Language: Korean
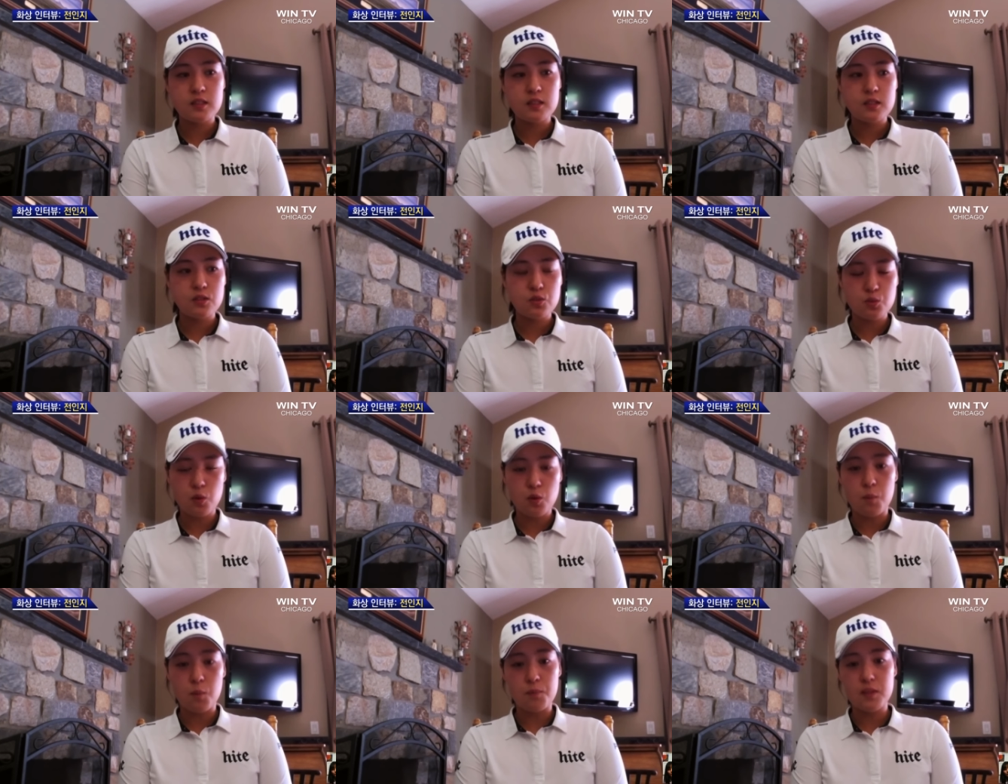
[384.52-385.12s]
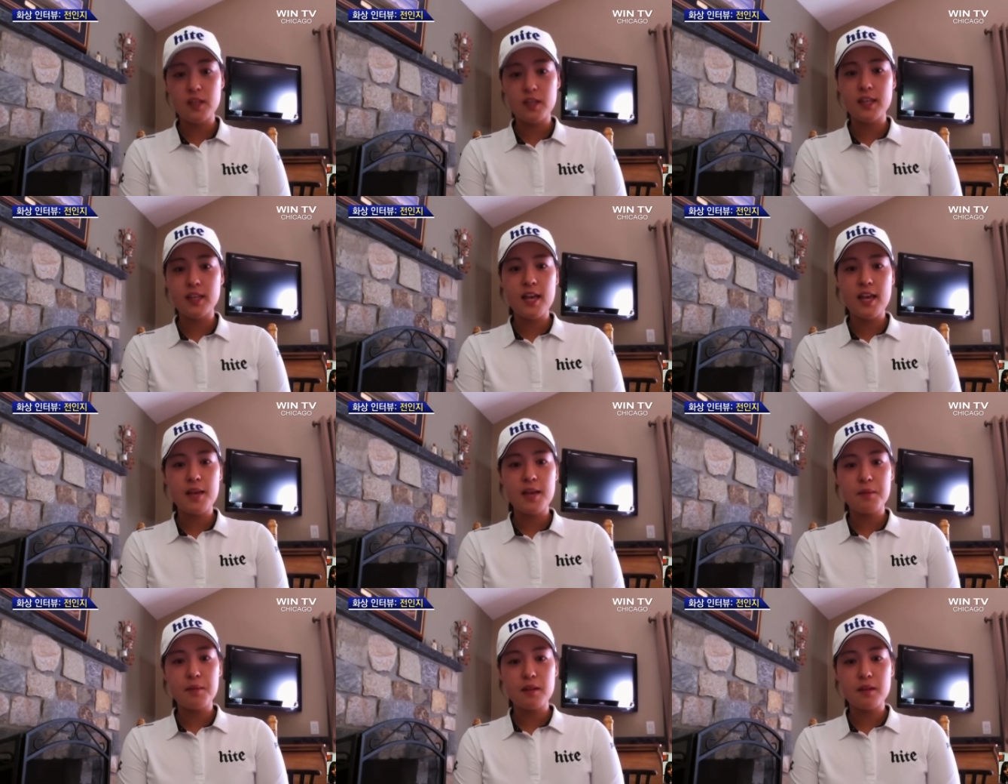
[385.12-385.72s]
수 없는
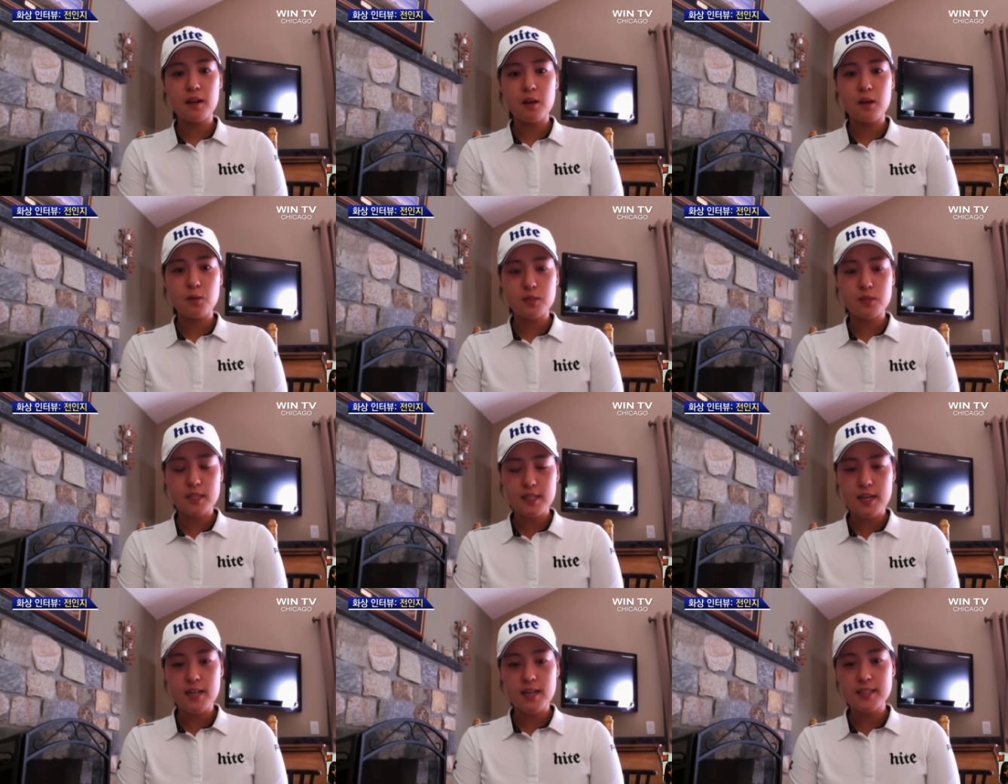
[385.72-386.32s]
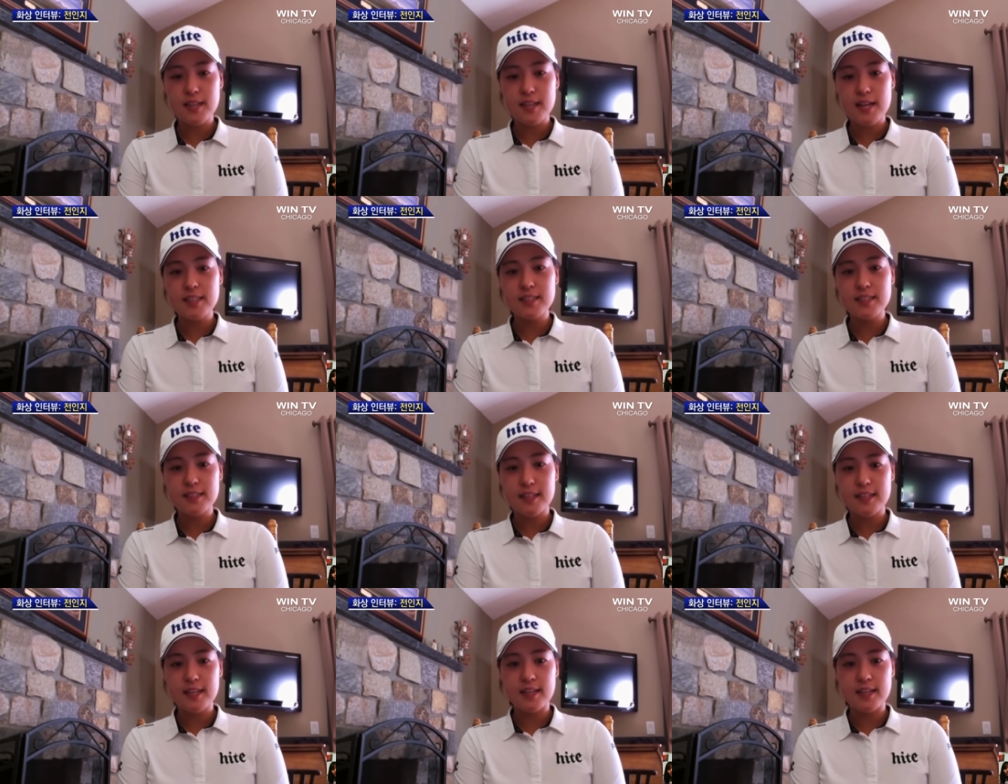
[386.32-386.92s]
게임이라고 생각을
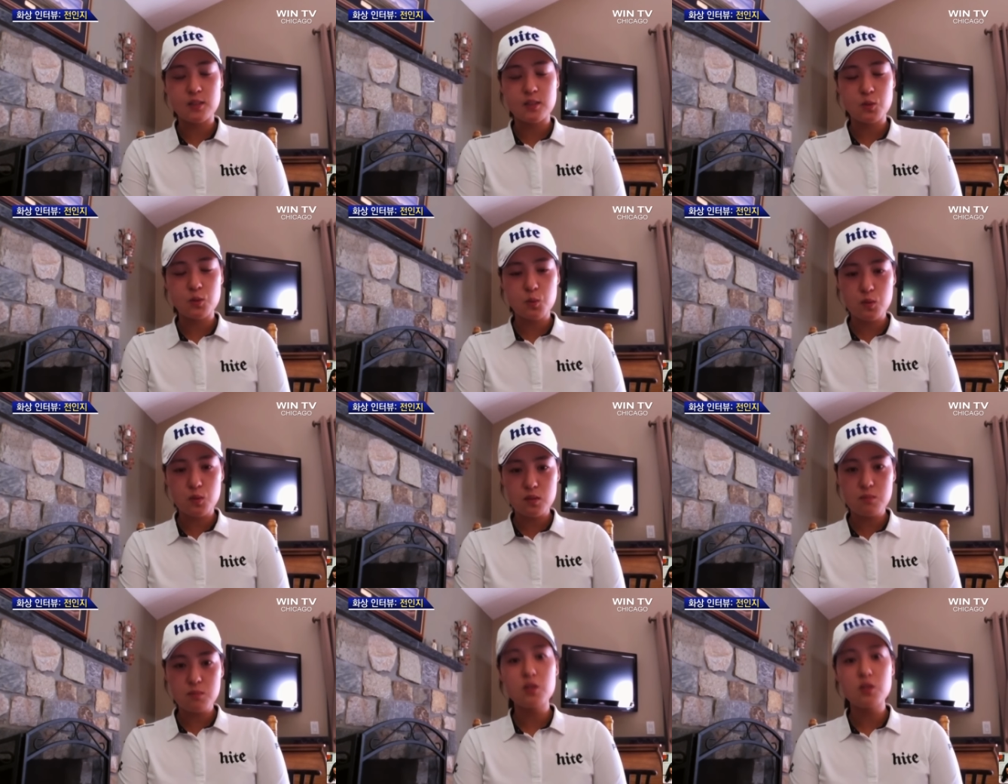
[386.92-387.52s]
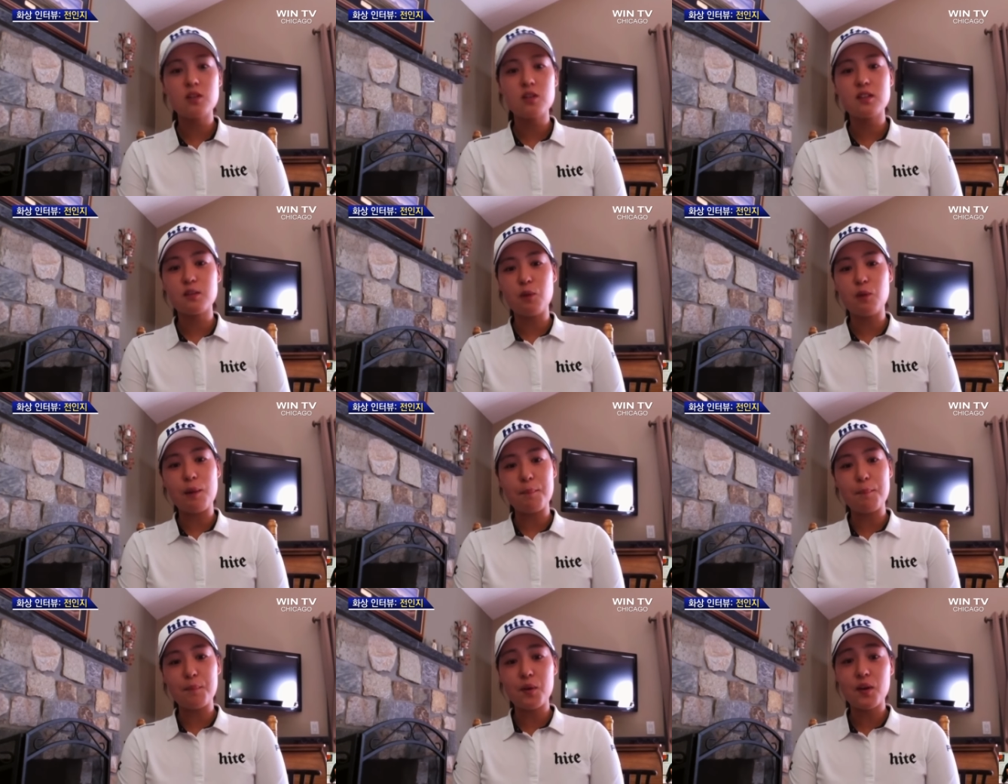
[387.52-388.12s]
하는데 조금 더 그
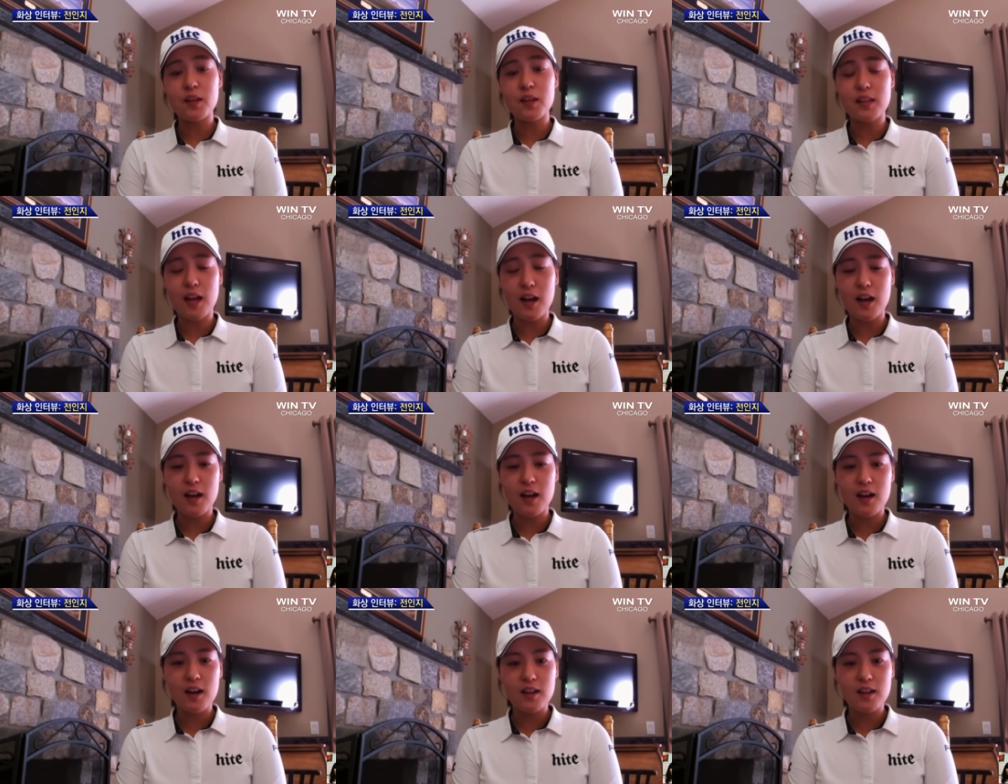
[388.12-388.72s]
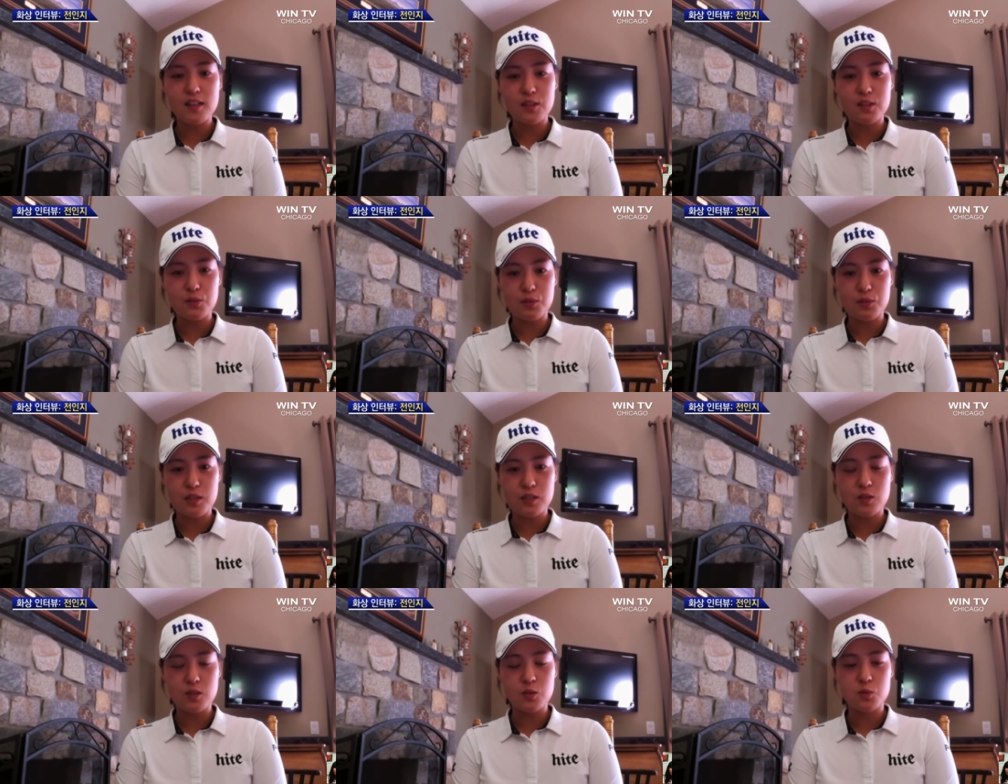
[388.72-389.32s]
완벽에 다가가기
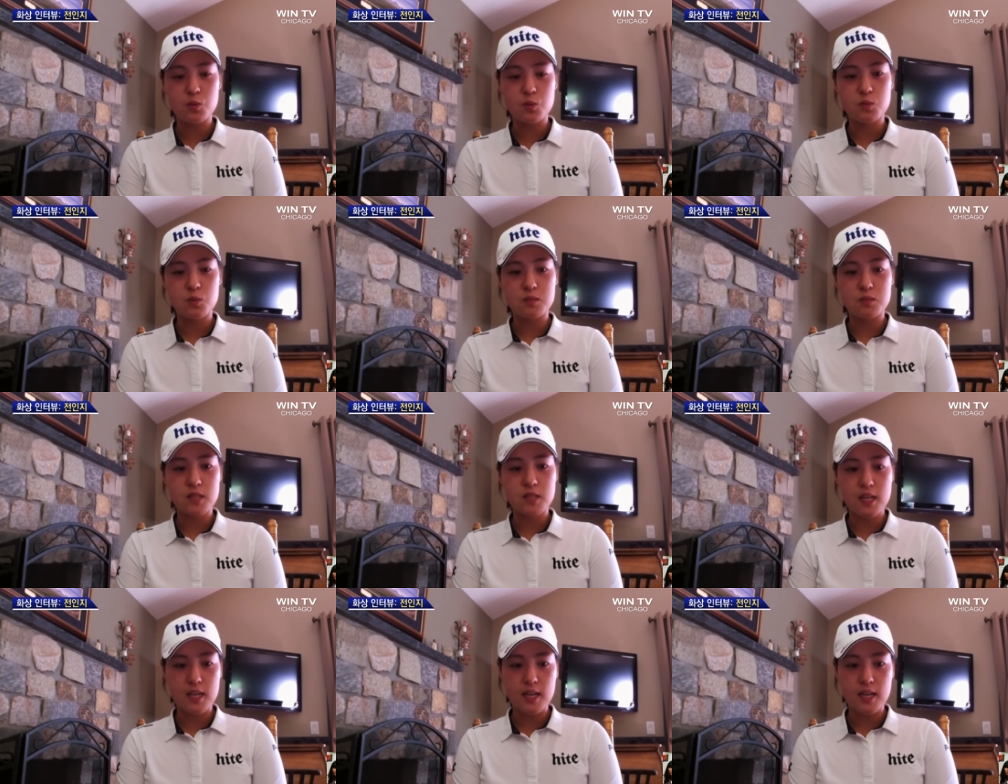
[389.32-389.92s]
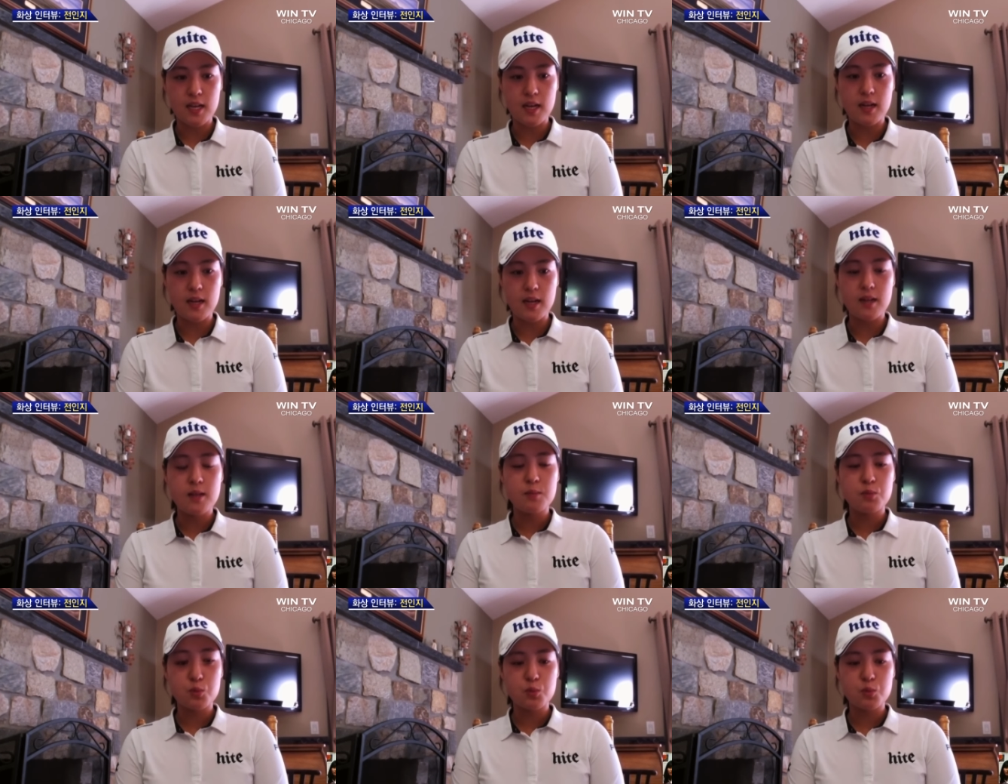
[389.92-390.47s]
위해서 조금 제가